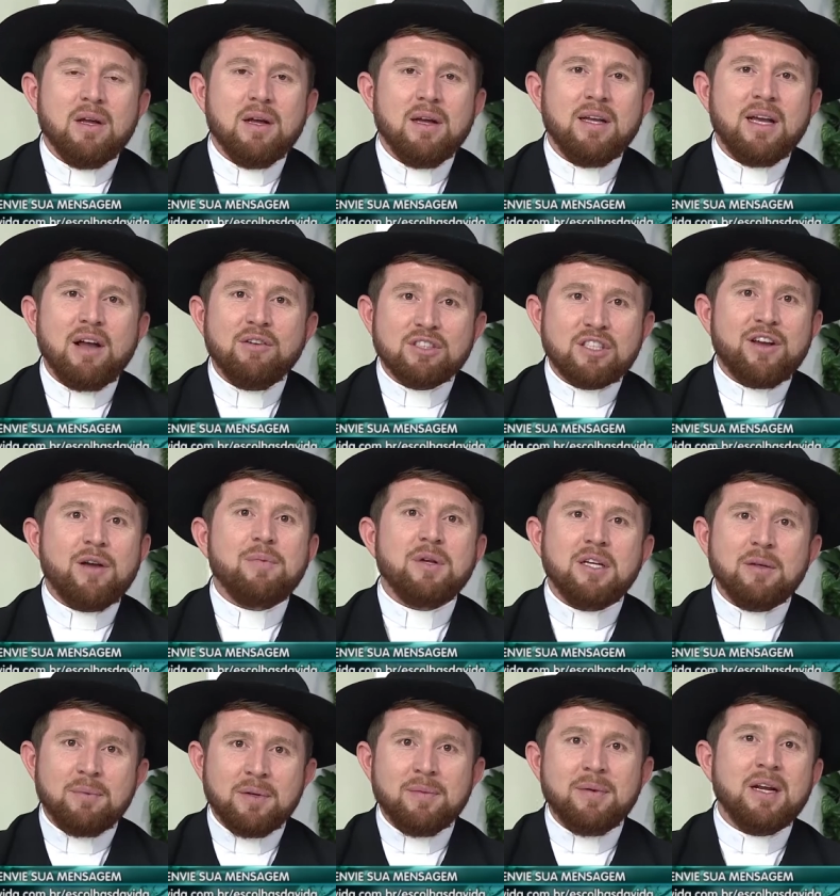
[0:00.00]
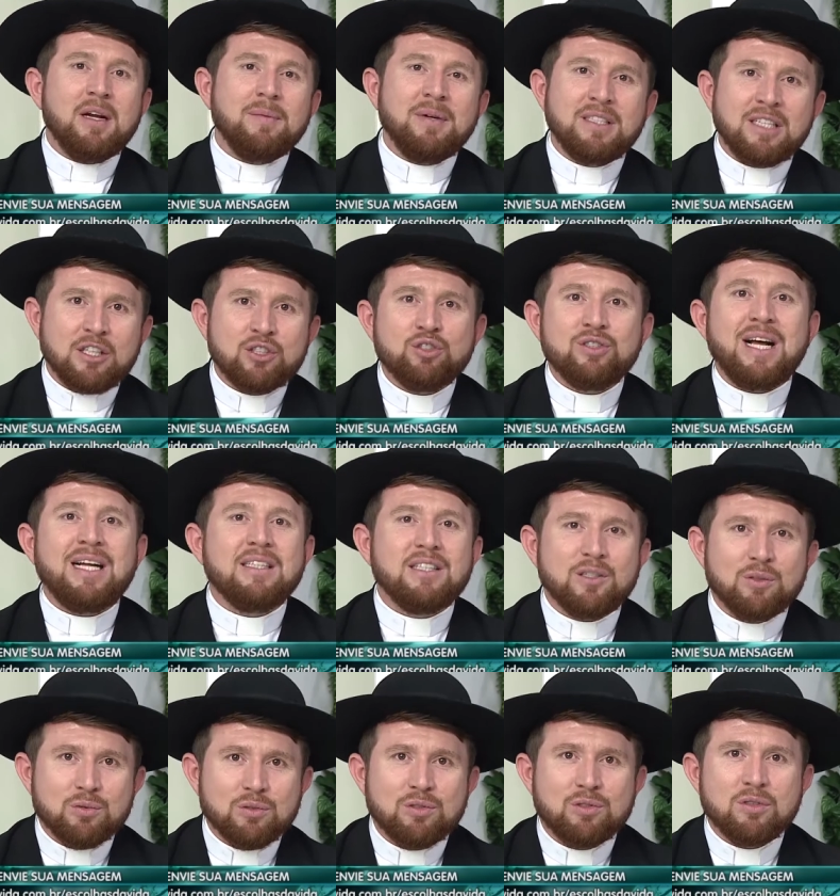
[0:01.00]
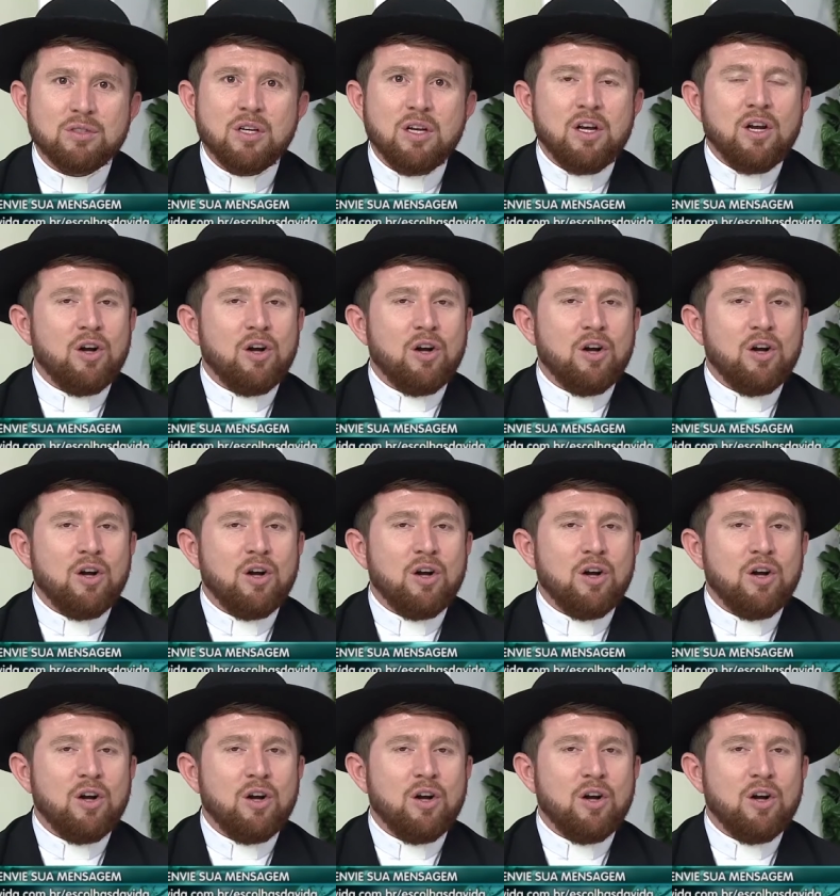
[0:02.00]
E aí você vai pedir, primeiramente, ajuda a Deus.